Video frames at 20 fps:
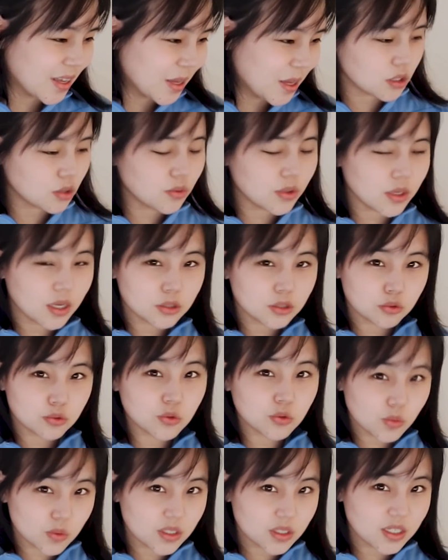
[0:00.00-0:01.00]
그리고 이게 순
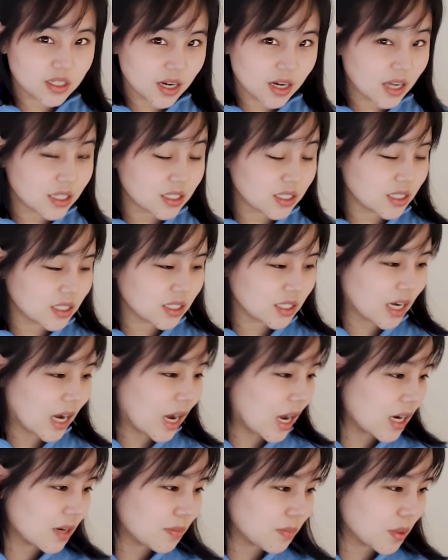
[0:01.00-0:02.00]
손실까지
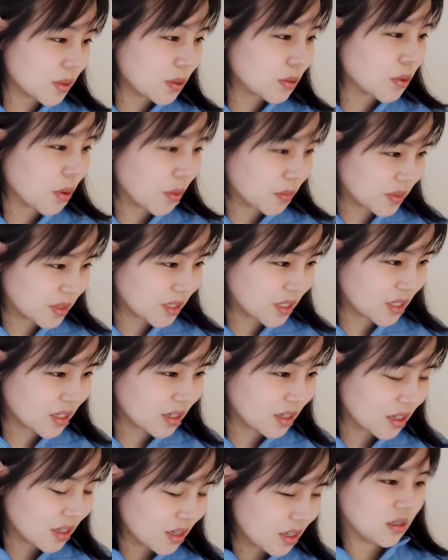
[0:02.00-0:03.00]
갈 필요도 없이